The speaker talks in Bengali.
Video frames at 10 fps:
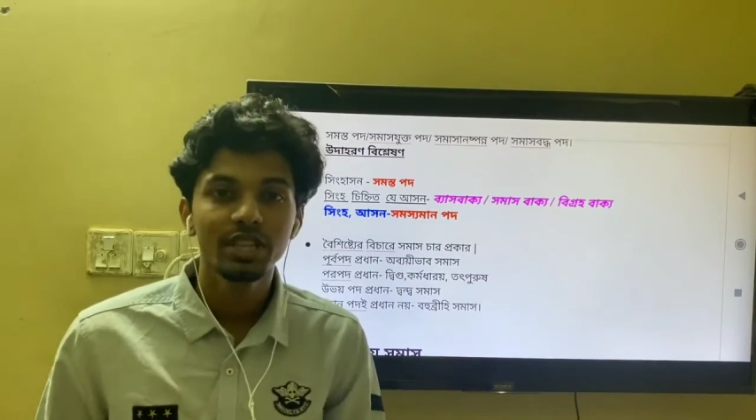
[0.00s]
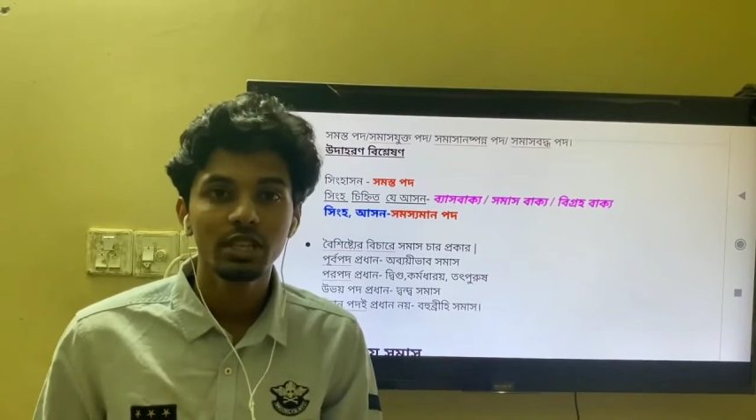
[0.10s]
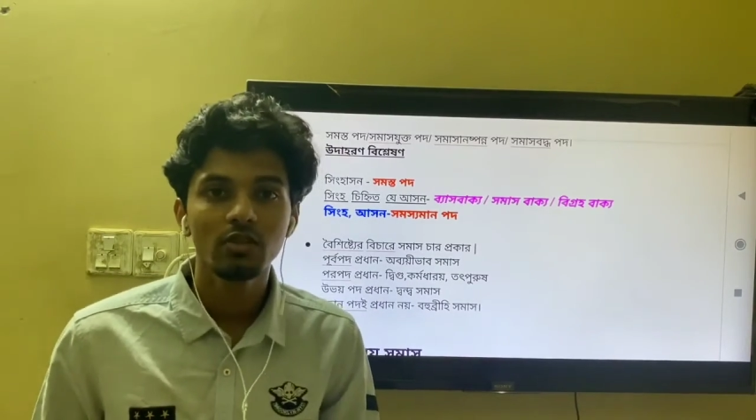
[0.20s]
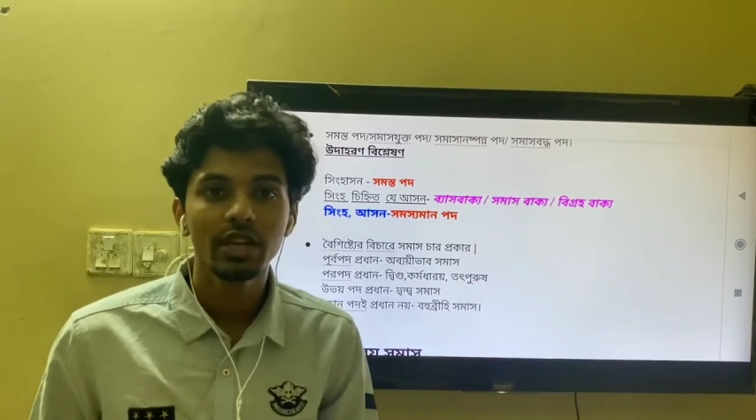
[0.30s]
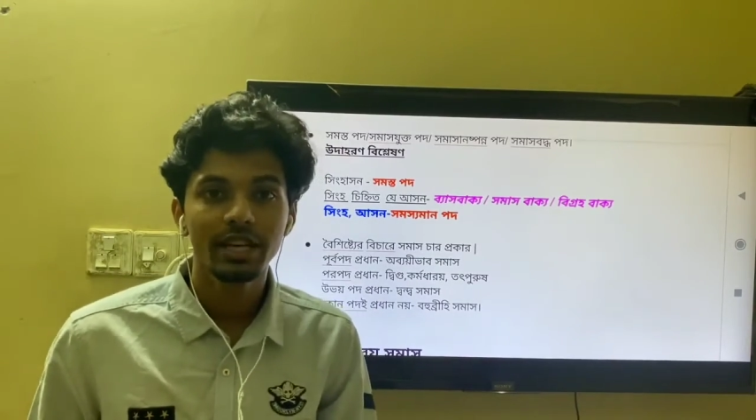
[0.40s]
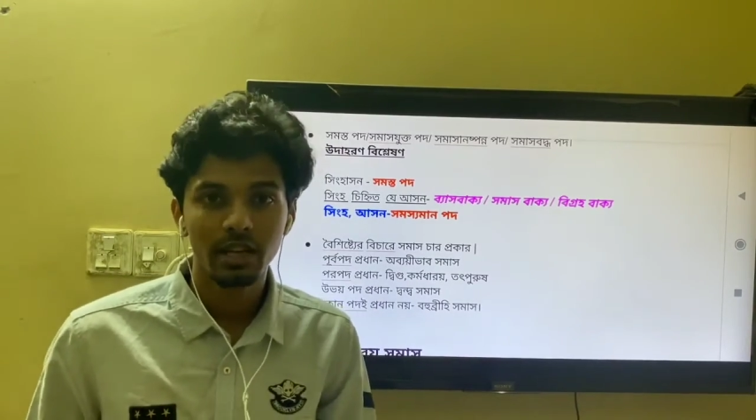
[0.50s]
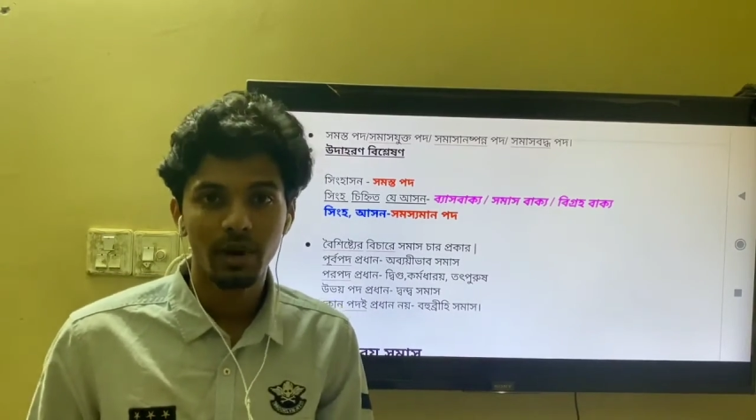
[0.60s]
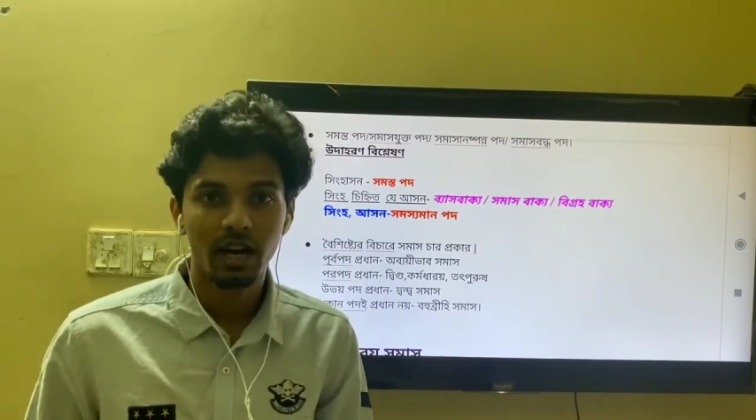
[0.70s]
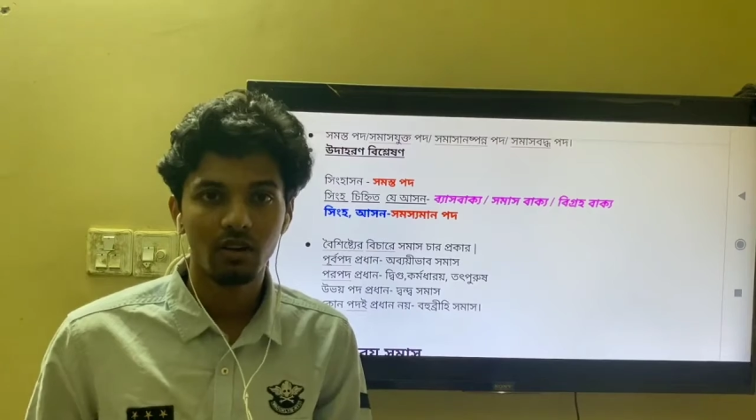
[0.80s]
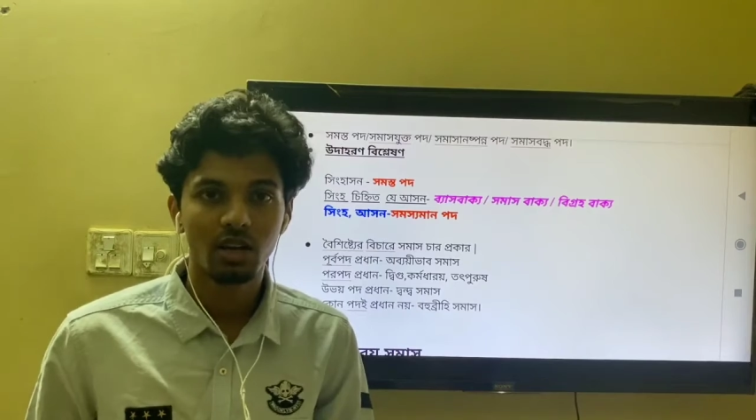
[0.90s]
ভিত্তি করে এটাকে
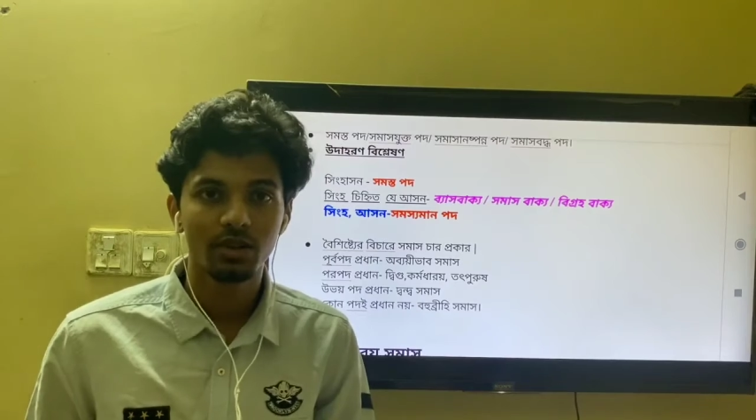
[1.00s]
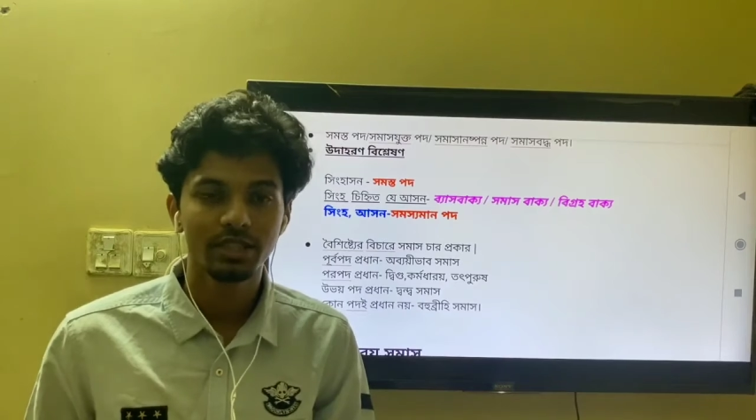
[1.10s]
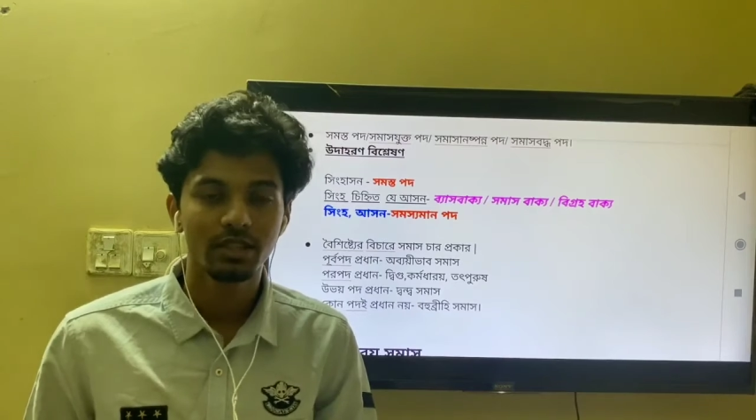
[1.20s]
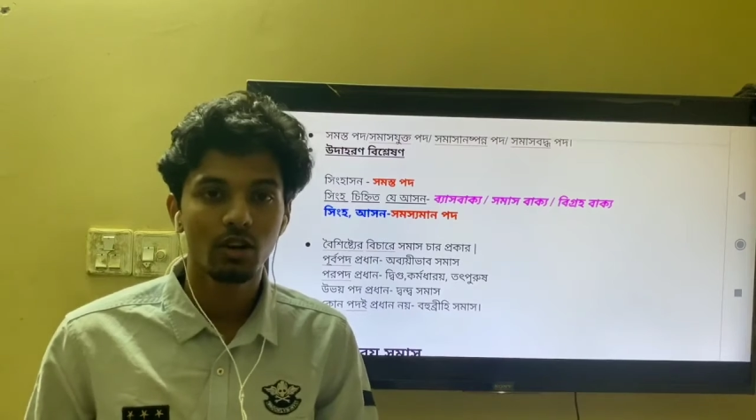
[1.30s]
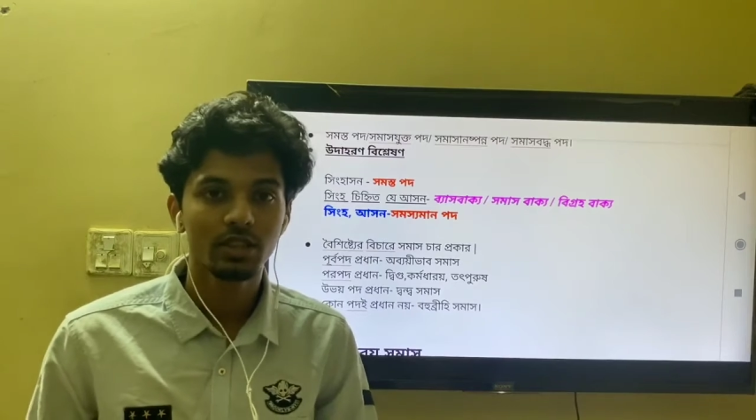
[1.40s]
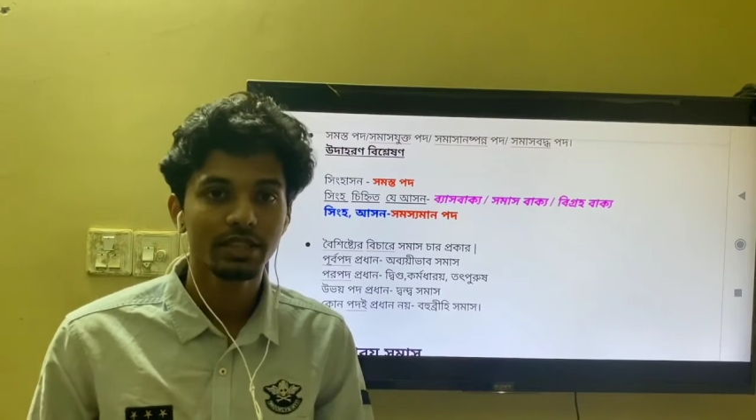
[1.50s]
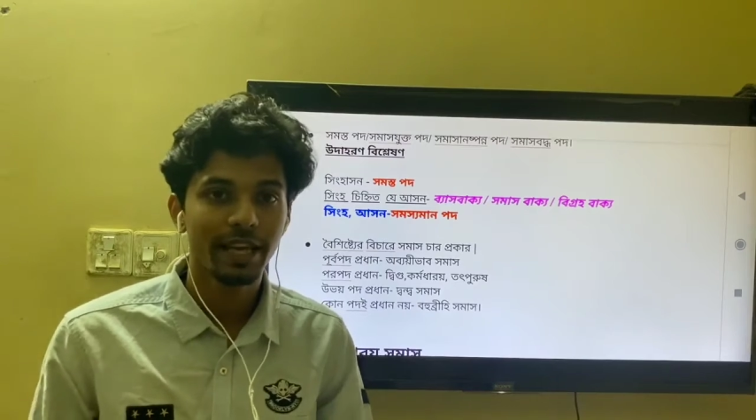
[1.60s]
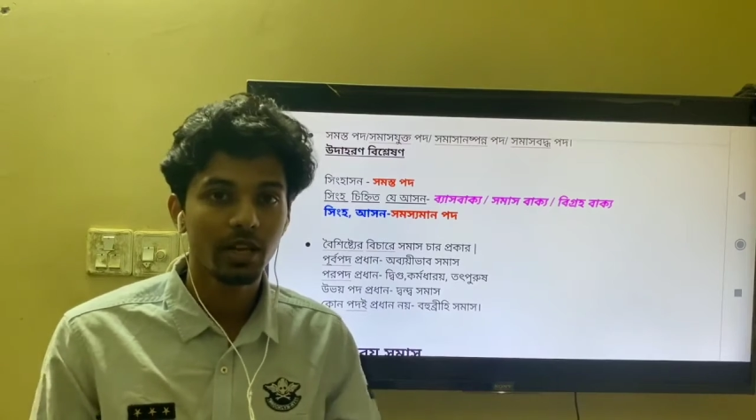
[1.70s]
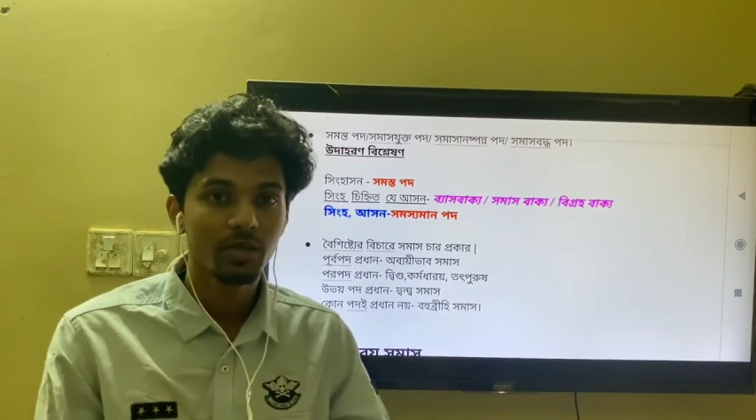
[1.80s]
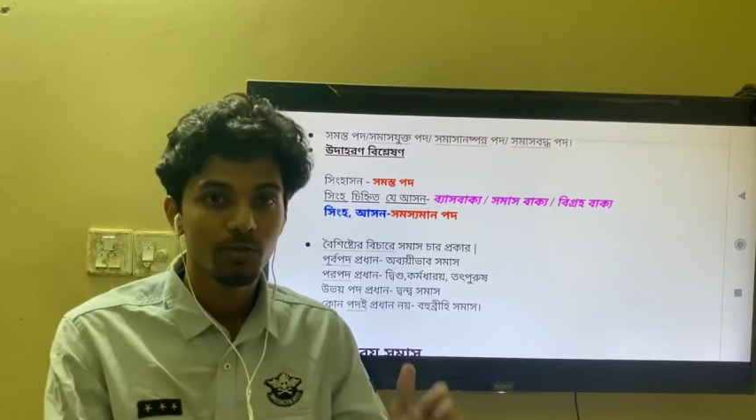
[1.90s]
ভাগ করা হয়েছে অর্থাৎ
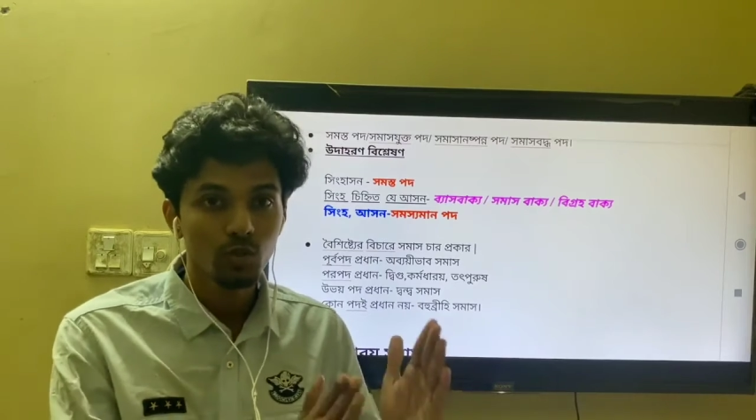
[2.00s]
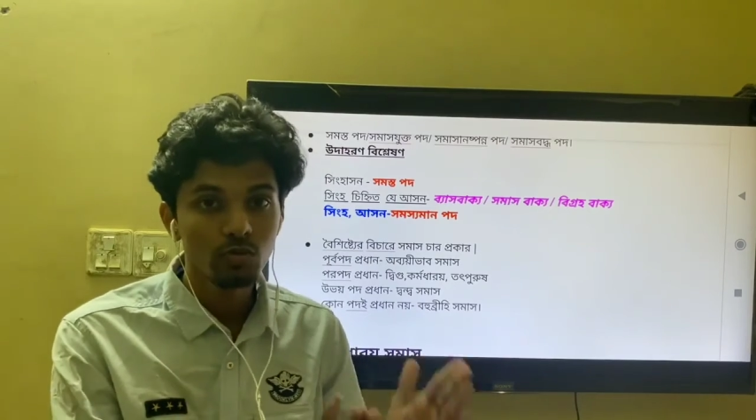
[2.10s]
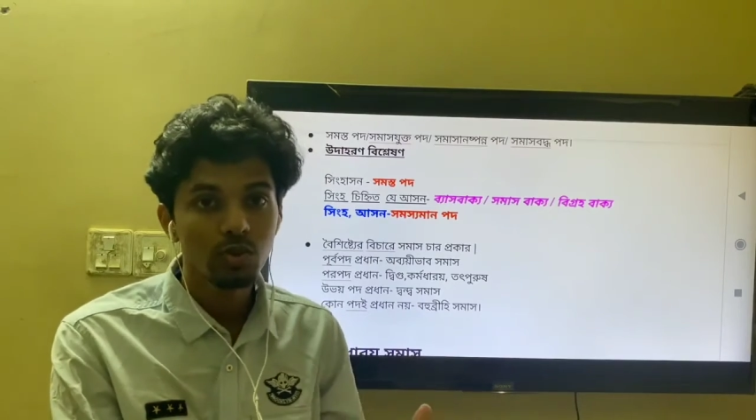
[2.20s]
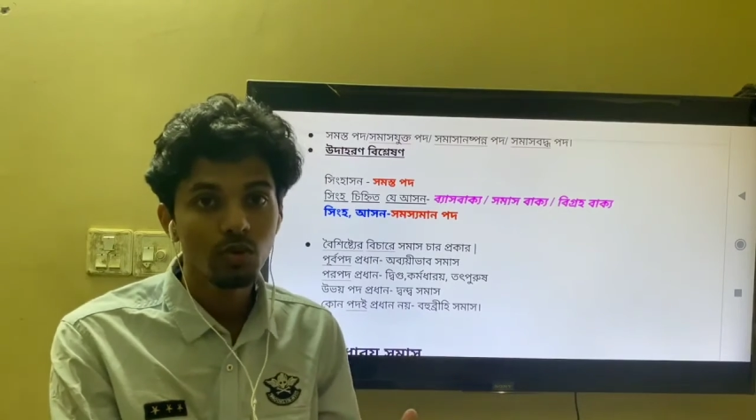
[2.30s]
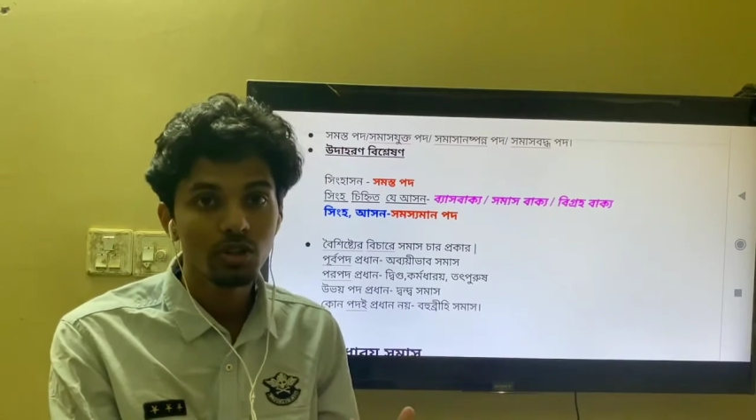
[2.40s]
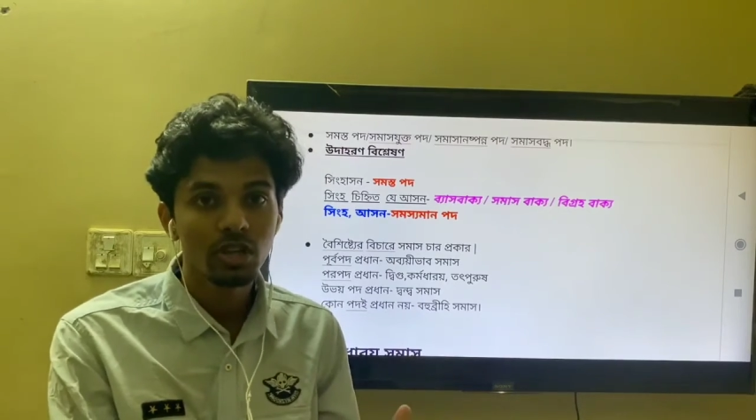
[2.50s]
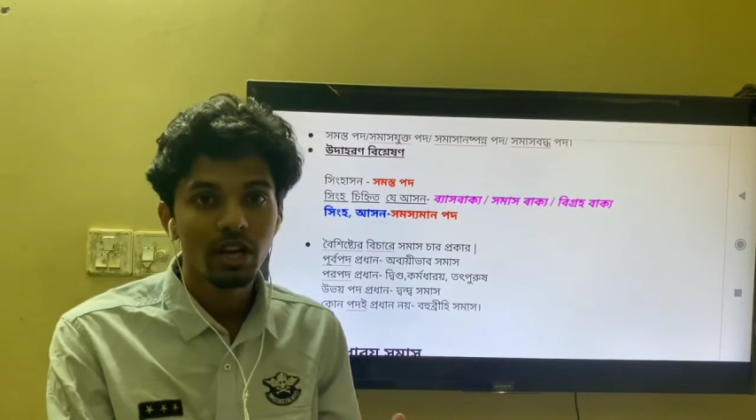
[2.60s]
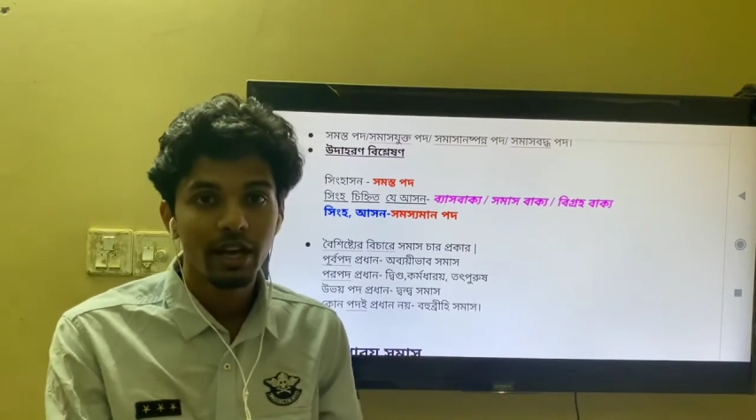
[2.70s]
এক একবার পূর্বপদ